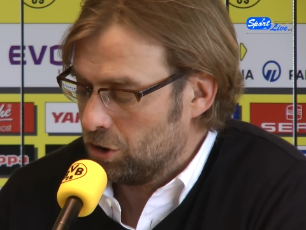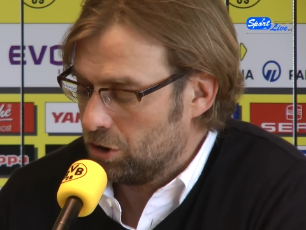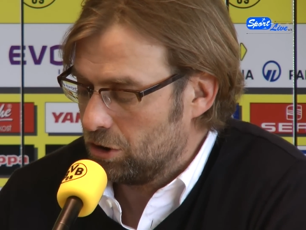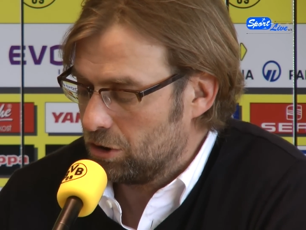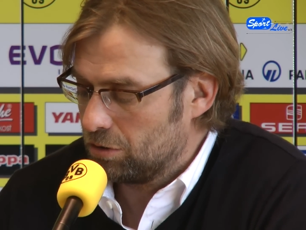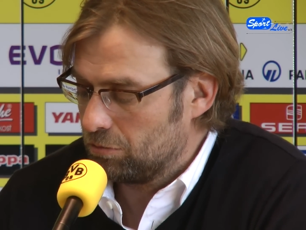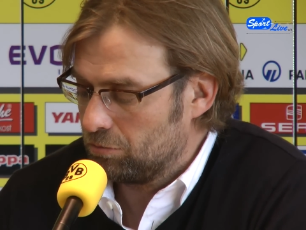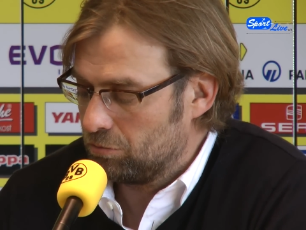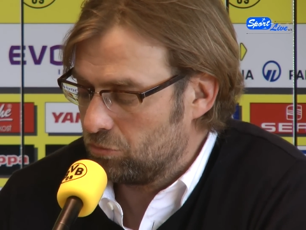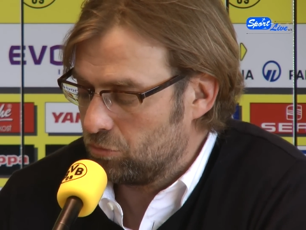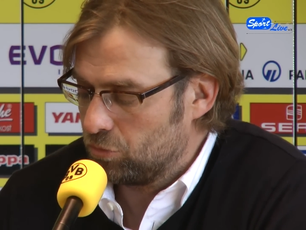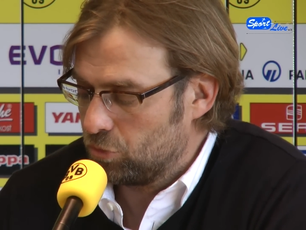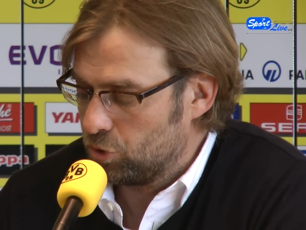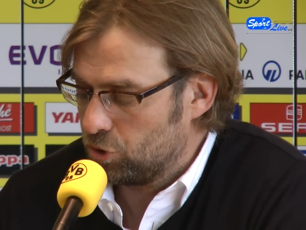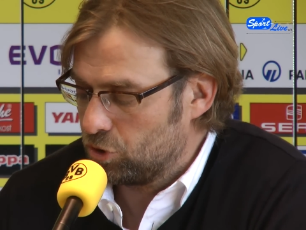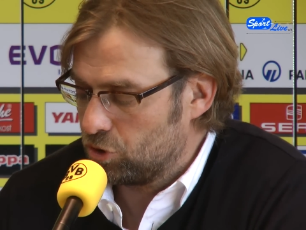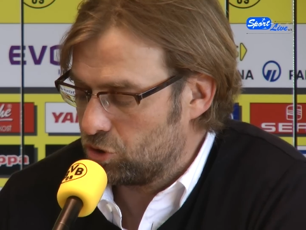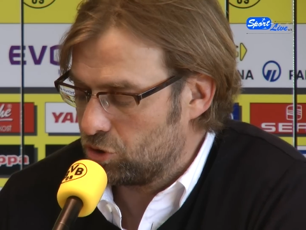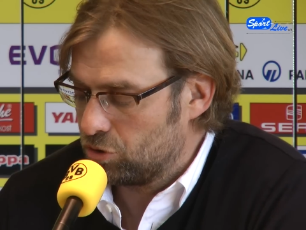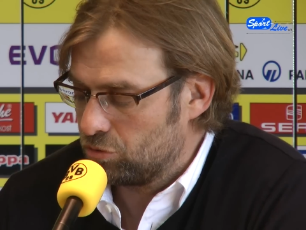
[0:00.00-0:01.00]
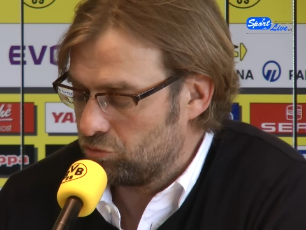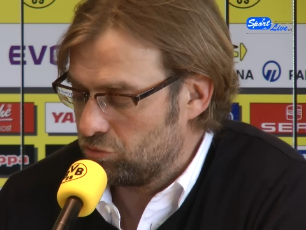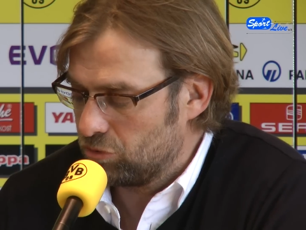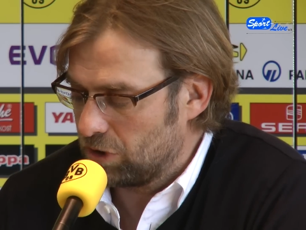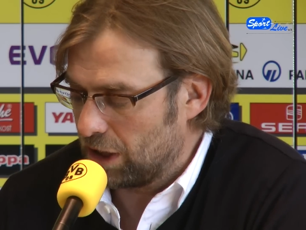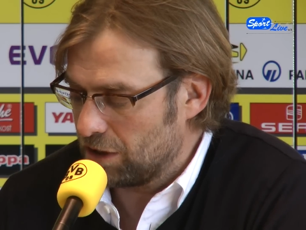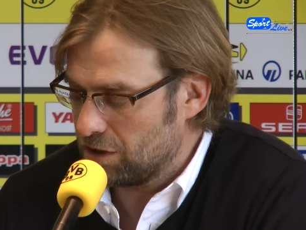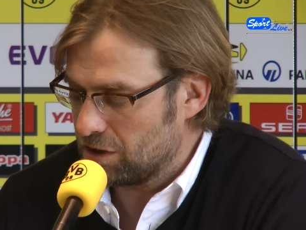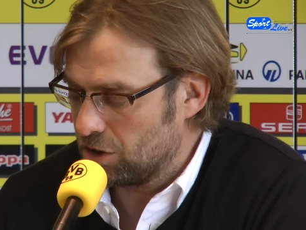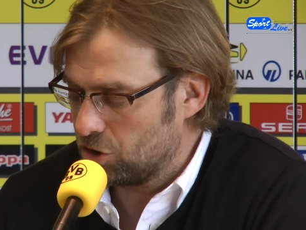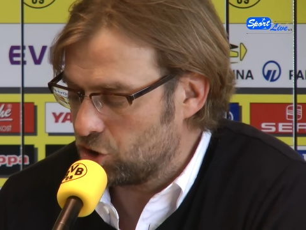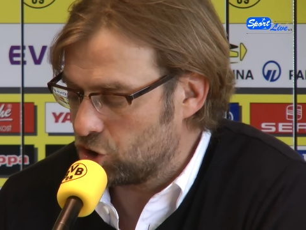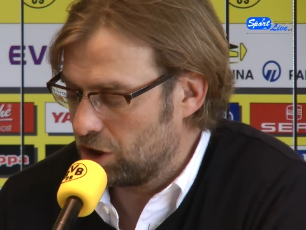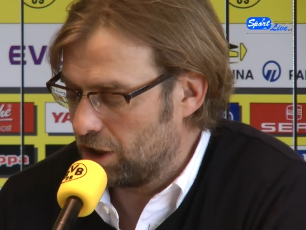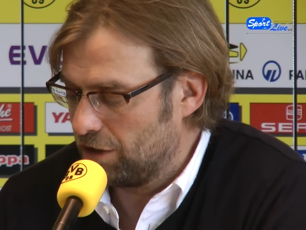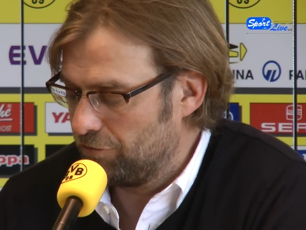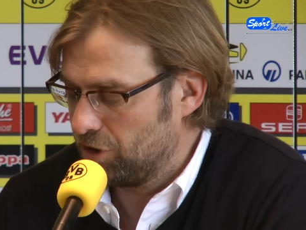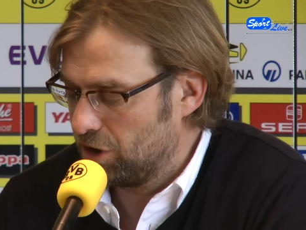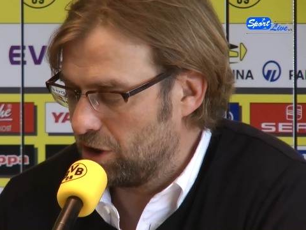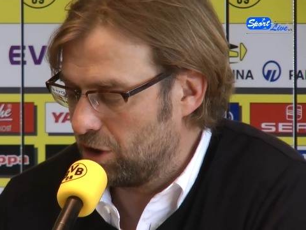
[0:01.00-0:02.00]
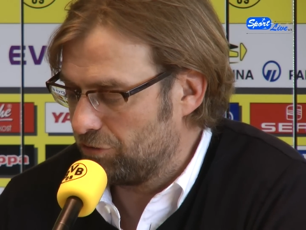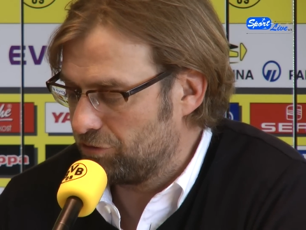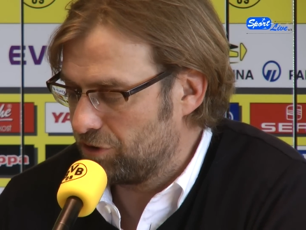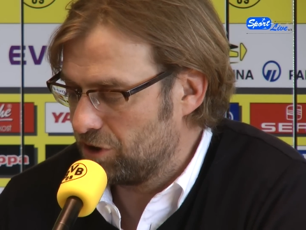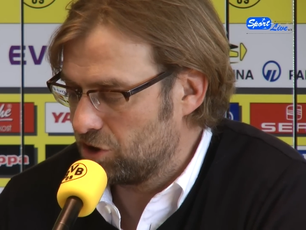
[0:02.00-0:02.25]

ähm, uns ganz, ganz schnell wieder auf